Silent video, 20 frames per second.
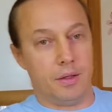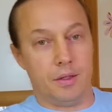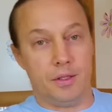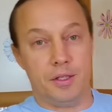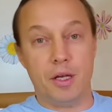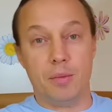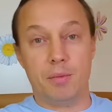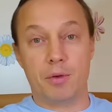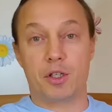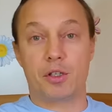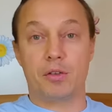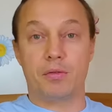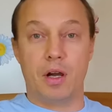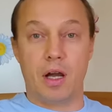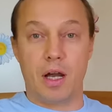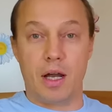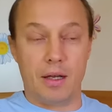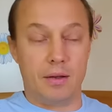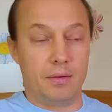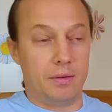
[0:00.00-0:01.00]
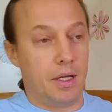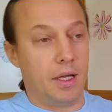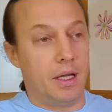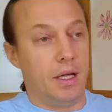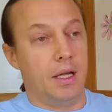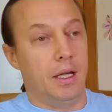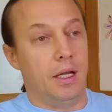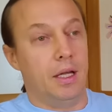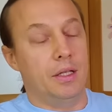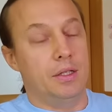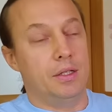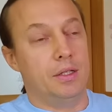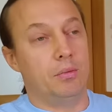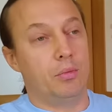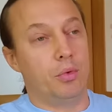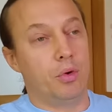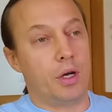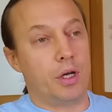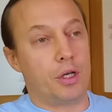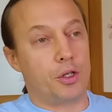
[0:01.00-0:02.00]
Тема живая. Тем
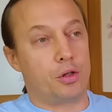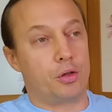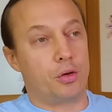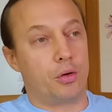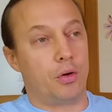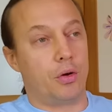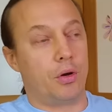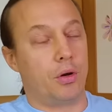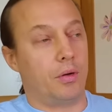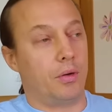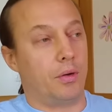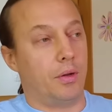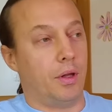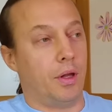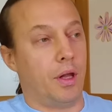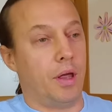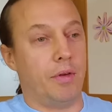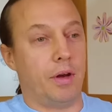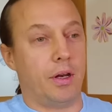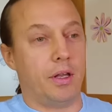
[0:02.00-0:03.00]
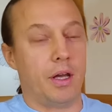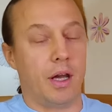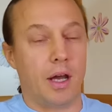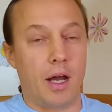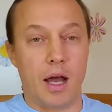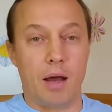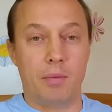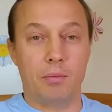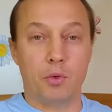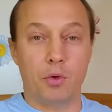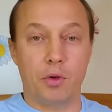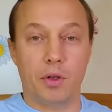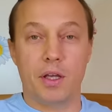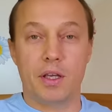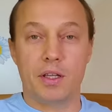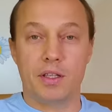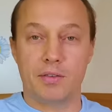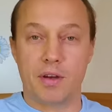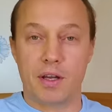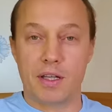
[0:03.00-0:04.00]
более, что наверняка многие
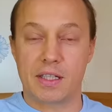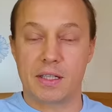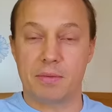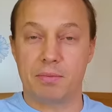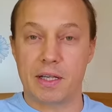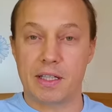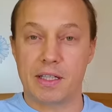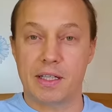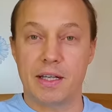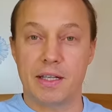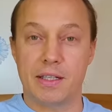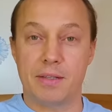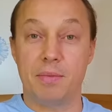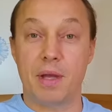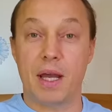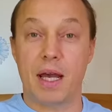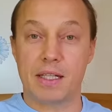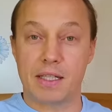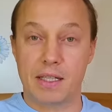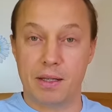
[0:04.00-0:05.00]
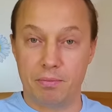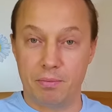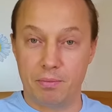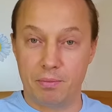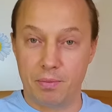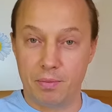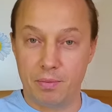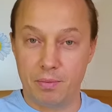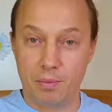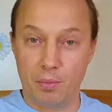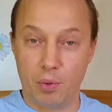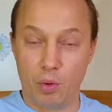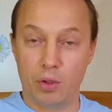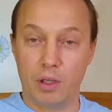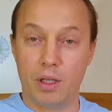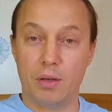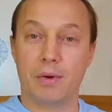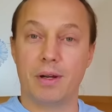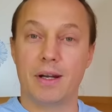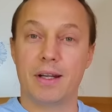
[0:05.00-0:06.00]
из вас запаслись мясом.
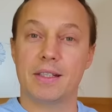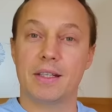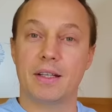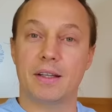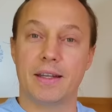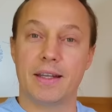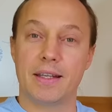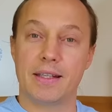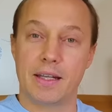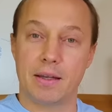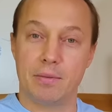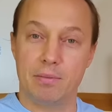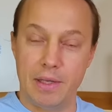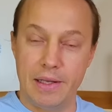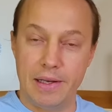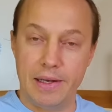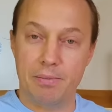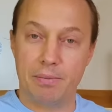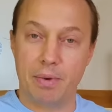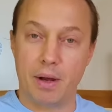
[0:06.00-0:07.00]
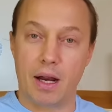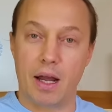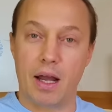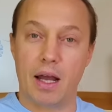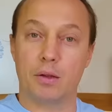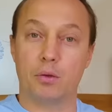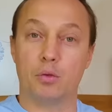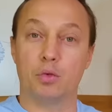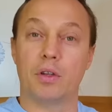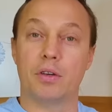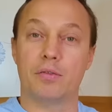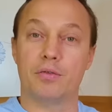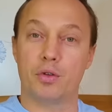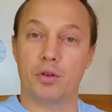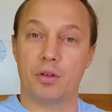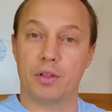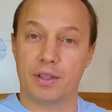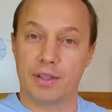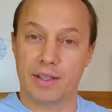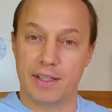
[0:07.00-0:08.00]
Полные морозилки забили, пора оттуда
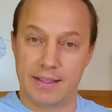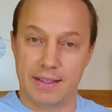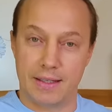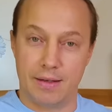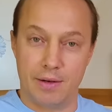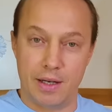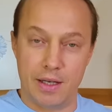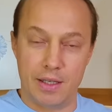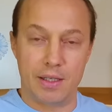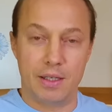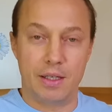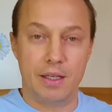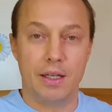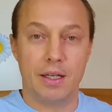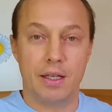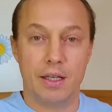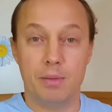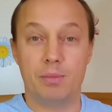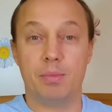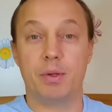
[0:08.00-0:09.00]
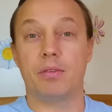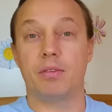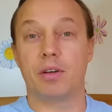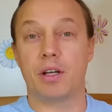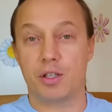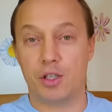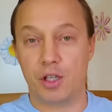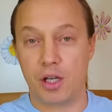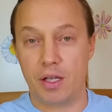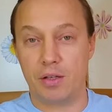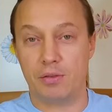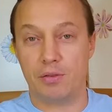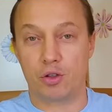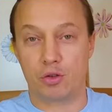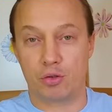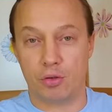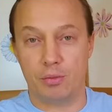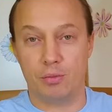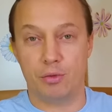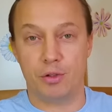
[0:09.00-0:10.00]
все это доставать и превращать во
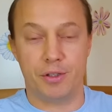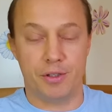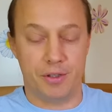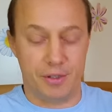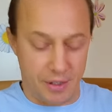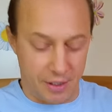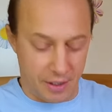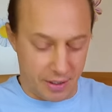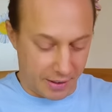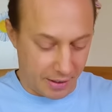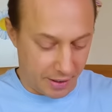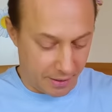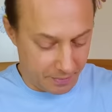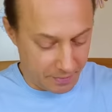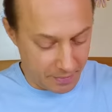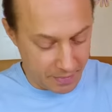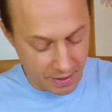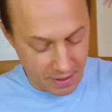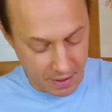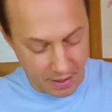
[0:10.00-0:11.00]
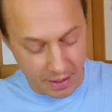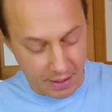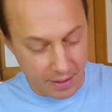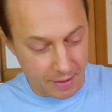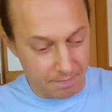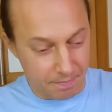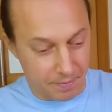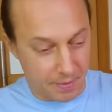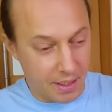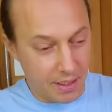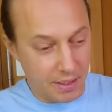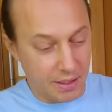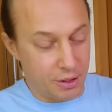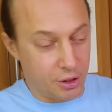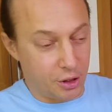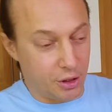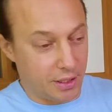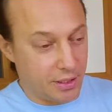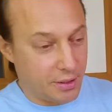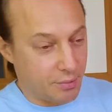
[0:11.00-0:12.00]
что-нибудь интересное. Я,
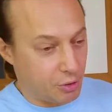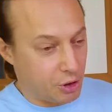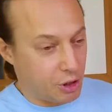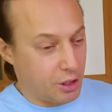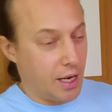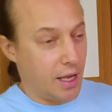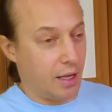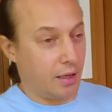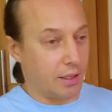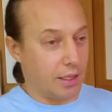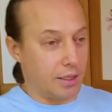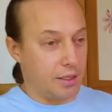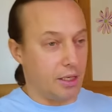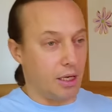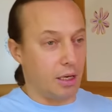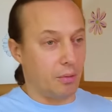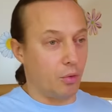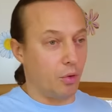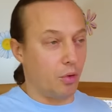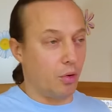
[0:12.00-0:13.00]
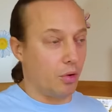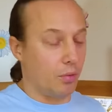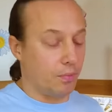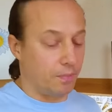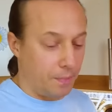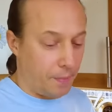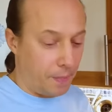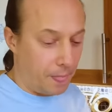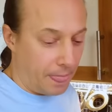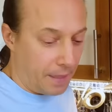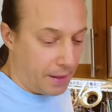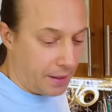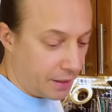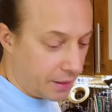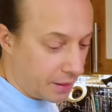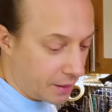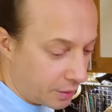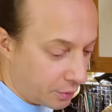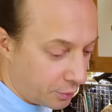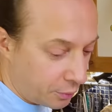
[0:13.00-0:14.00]
значит, размышлял на тему
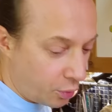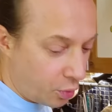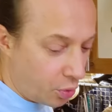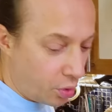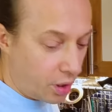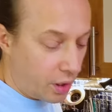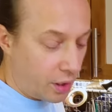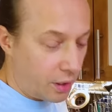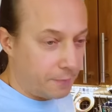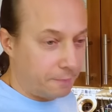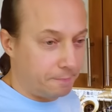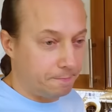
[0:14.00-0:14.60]
двух